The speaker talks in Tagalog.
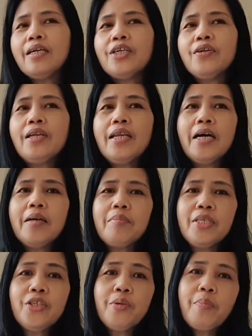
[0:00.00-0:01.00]
yun lang,
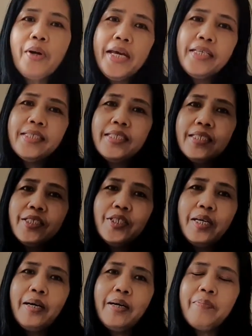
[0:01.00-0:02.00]
medyo pricey
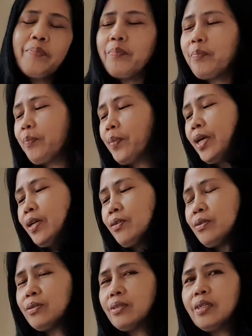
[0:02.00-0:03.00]
siya.
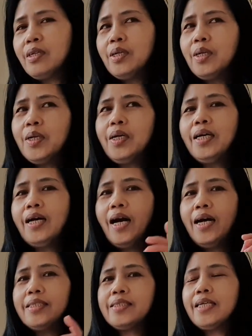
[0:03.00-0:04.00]
Pero,
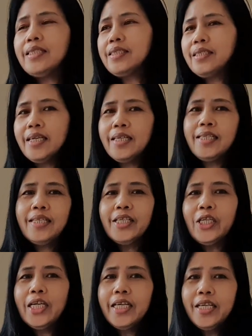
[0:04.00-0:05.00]
as I said
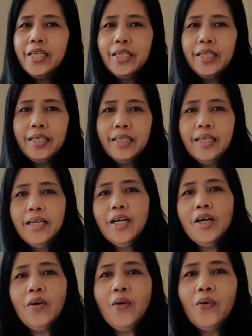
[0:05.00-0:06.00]
earlier,
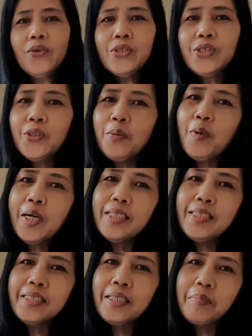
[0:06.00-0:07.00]
kung gusto mo ang
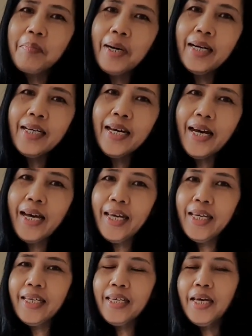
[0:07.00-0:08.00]
isang
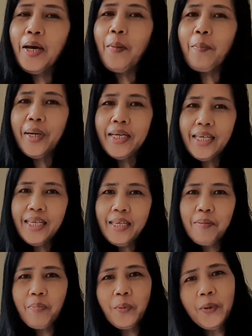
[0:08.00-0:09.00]
bagay,
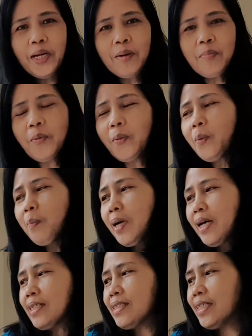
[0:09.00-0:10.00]
pag-iipunan mo
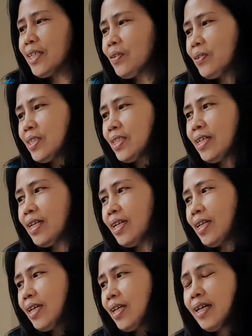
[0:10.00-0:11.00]
para sa iyong
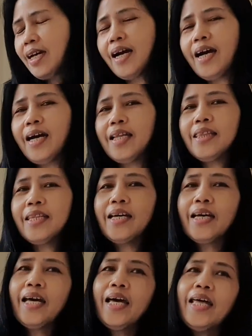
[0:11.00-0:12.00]
sarili. At,
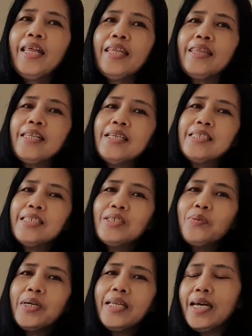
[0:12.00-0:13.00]
this
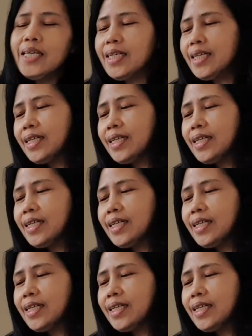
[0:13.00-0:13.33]
is what I